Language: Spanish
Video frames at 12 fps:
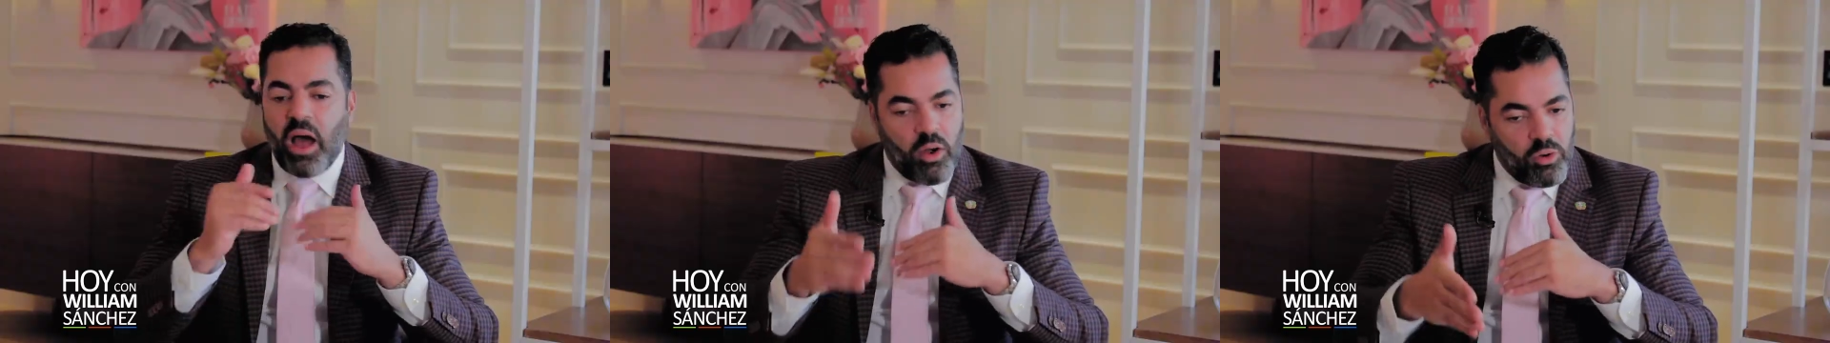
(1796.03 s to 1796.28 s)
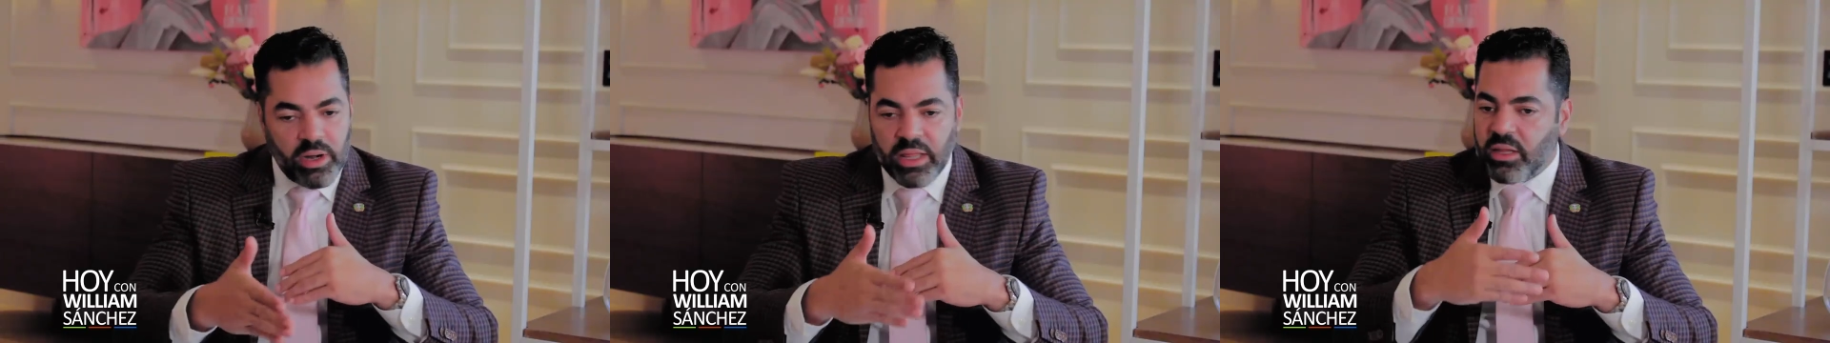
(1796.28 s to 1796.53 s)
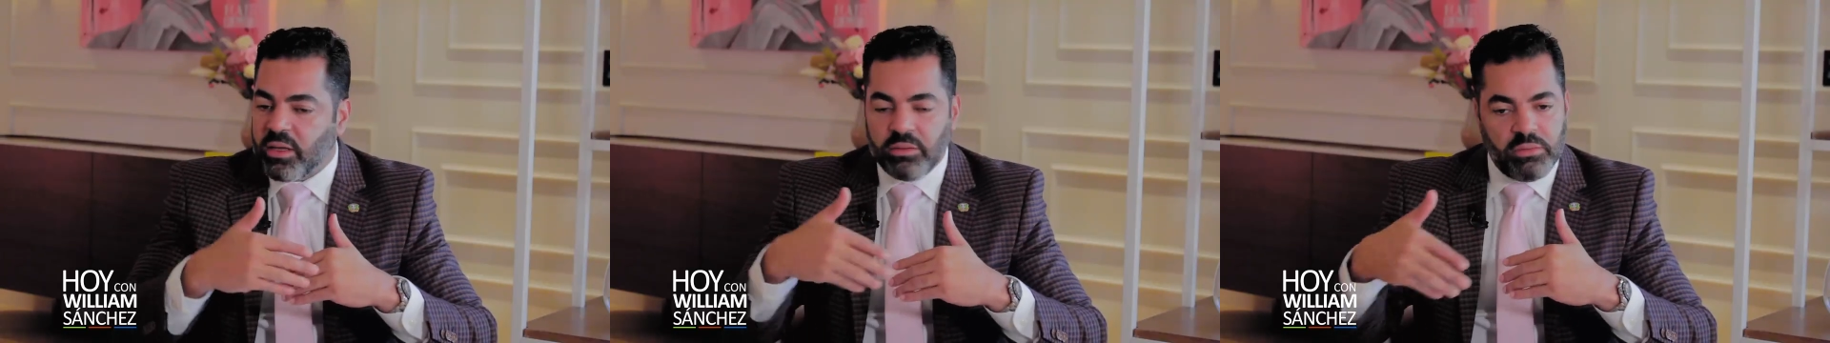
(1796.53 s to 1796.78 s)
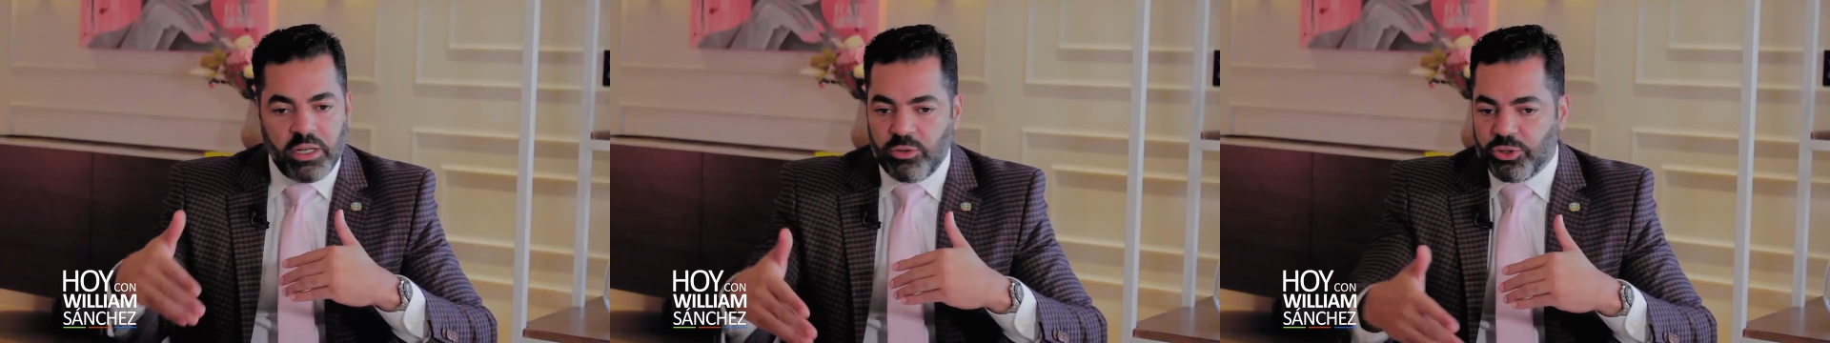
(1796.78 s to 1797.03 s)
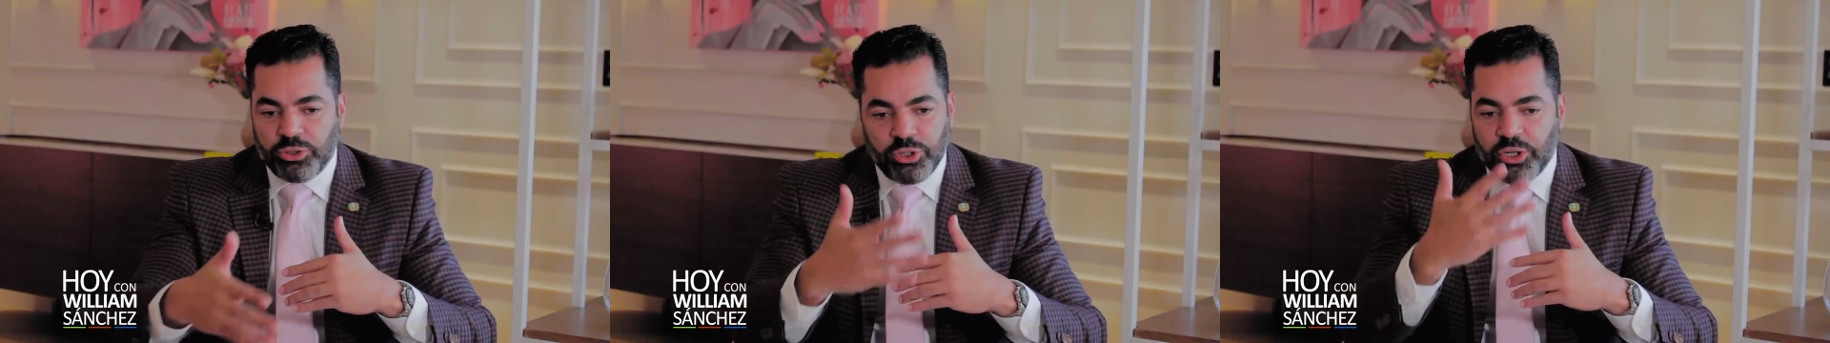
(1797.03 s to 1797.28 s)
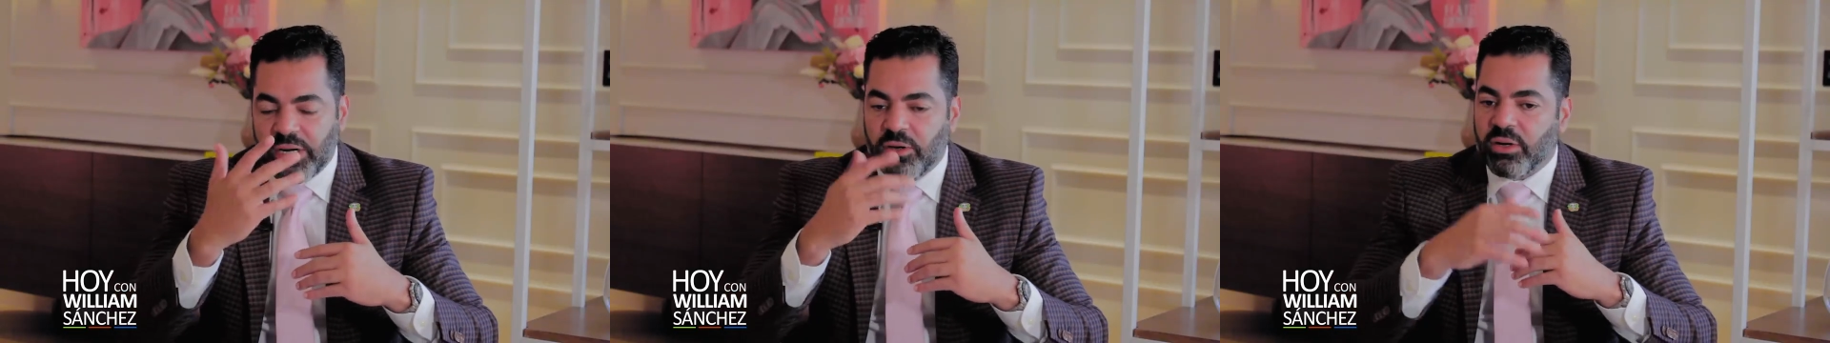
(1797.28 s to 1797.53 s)
ahora de
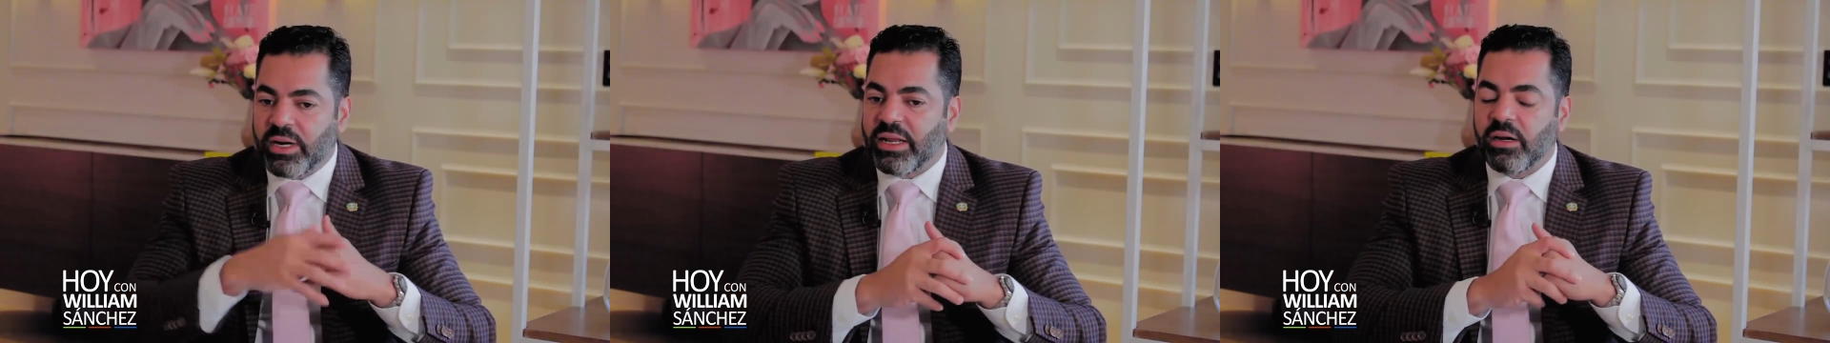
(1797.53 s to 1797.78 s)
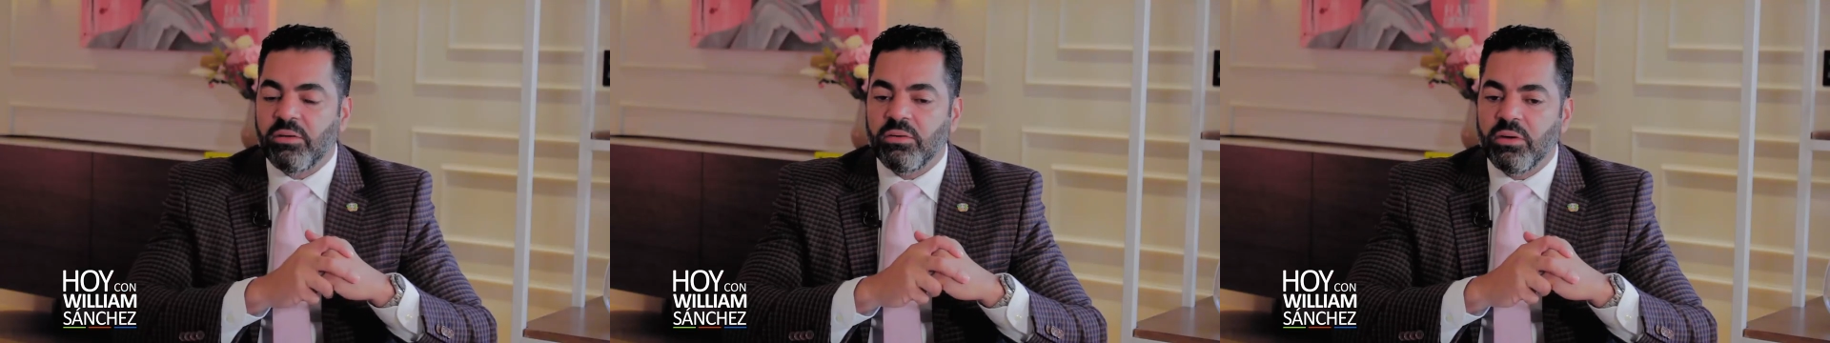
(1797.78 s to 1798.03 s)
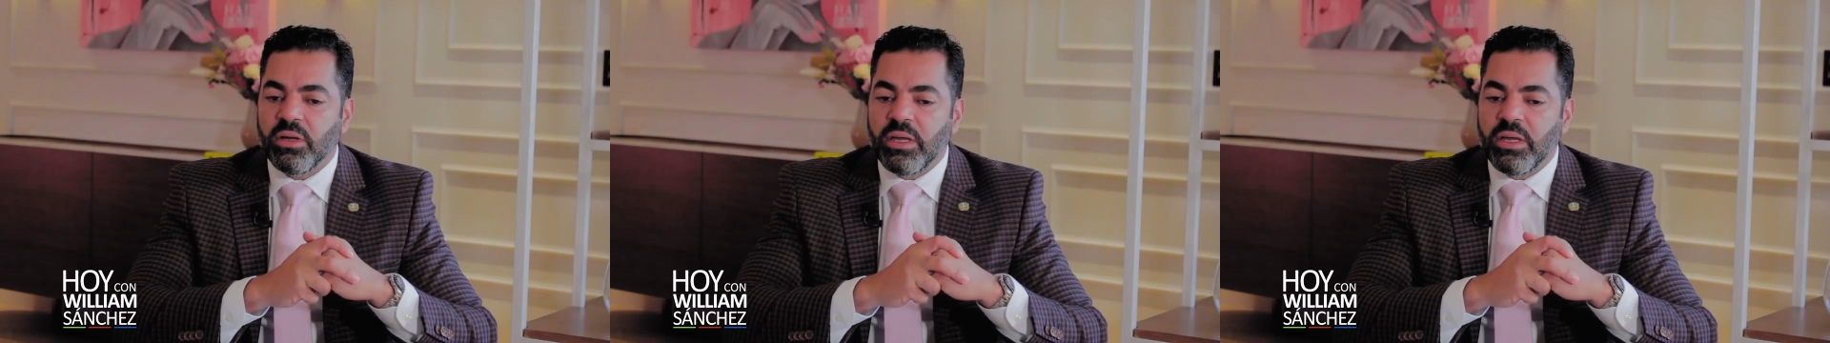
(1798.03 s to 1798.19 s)
nosotros recorrerlo